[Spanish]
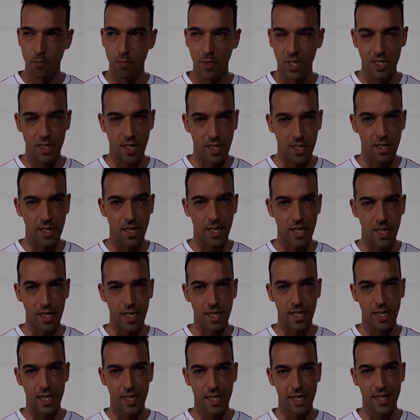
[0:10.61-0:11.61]

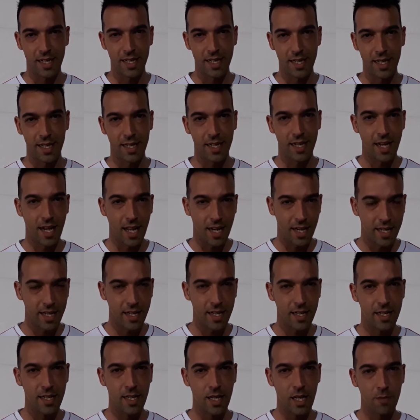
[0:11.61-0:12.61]
bastante la
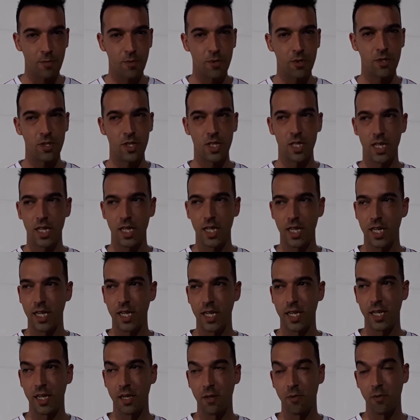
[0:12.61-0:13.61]
liga, digamos.
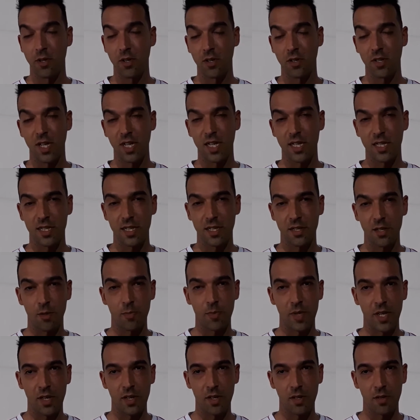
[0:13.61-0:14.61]
Y bueno, tras este
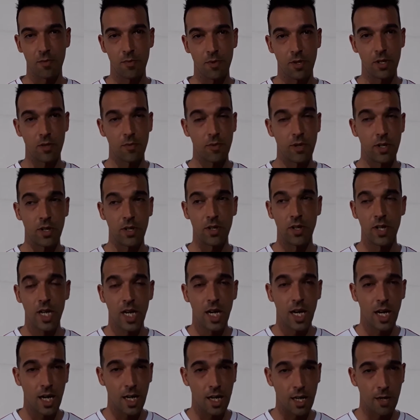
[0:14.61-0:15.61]
tropiezo, pues bueno,
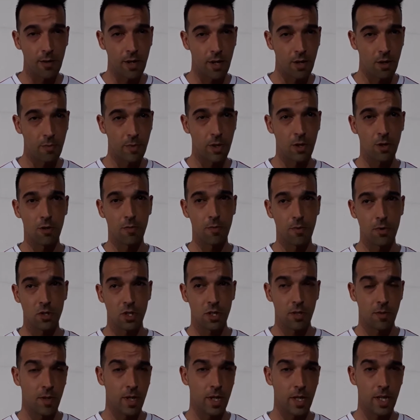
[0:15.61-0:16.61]
acabar lo mejor
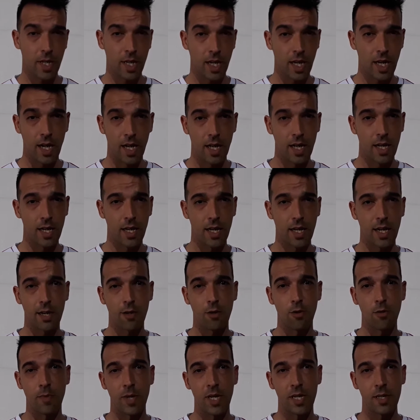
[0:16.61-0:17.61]
posible de cara a la
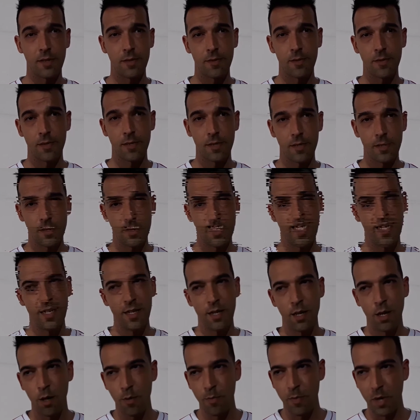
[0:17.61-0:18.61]
Copa.
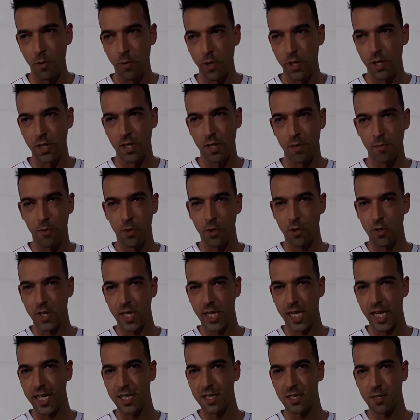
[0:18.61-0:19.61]
Hombre, bueno, tampoco
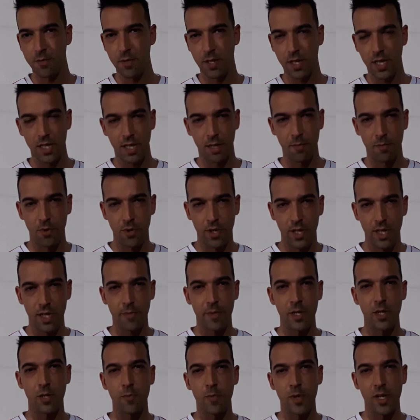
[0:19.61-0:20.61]
diría eso porque tampoco hay que
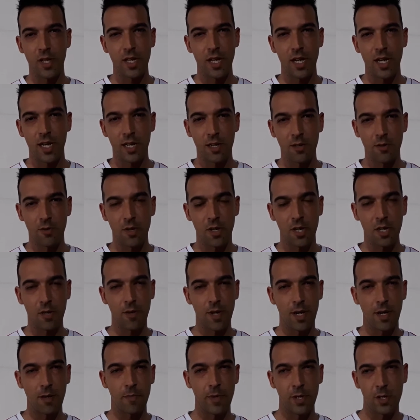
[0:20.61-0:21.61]
menospreciar a ningún
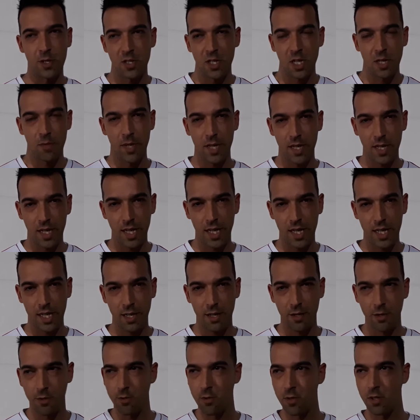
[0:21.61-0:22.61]
rival, pero sí es verdad que
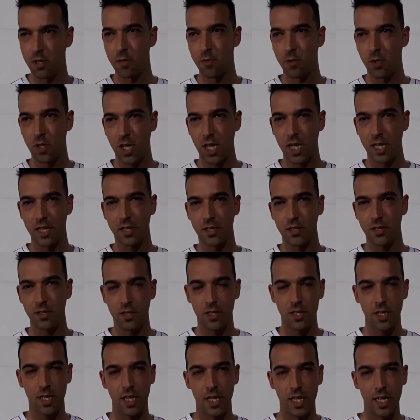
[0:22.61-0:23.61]
en los últimos
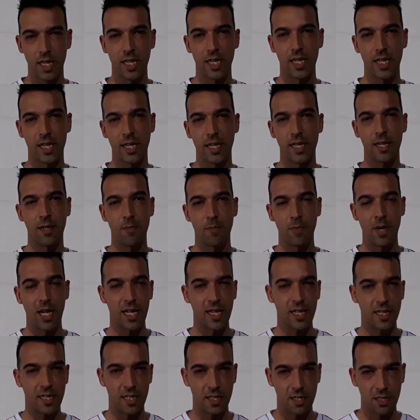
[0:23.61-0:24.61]
años eh, el
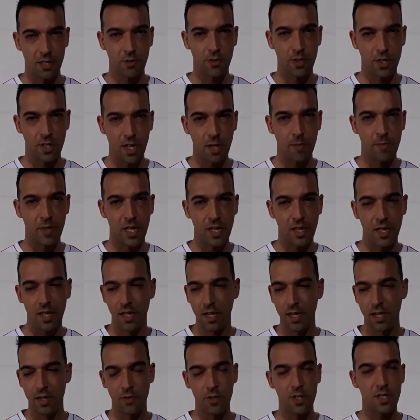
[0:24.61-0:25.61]
Playas ha sido nuestra
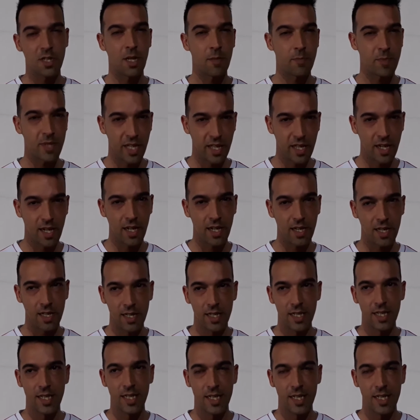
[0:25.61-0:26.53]
pieza, nuestra piedra